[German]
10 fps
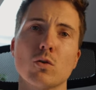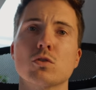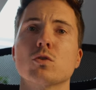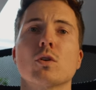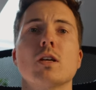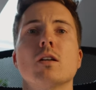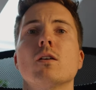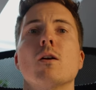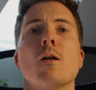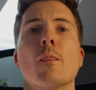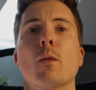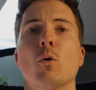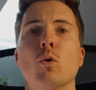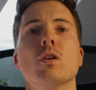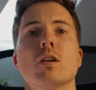rauszugehen
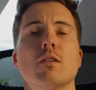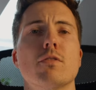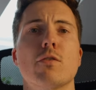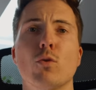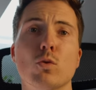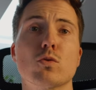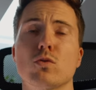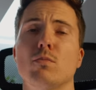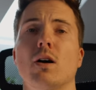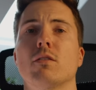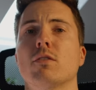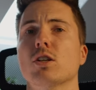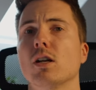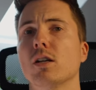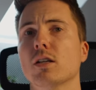und einfach Fotos zu machen.
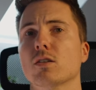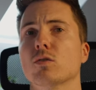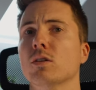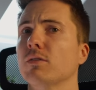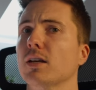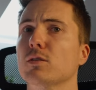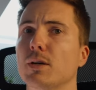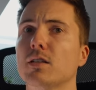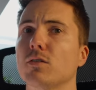Wahrscheinlich hast du irgendwie Respekt